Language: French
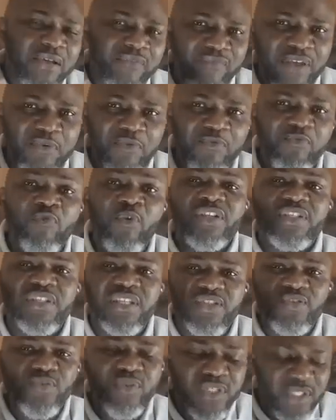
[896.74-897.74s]
avec foi,
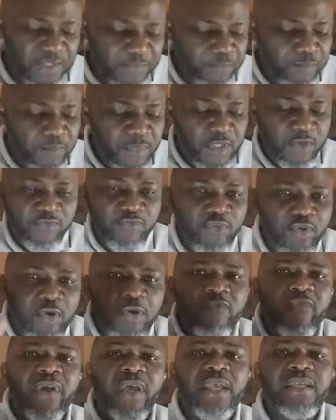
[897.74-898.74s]
Jésus dit, vous
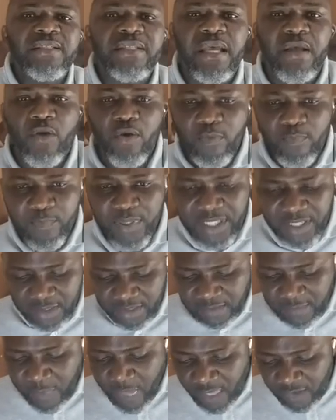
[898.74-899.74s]
le verrez s'accomplir.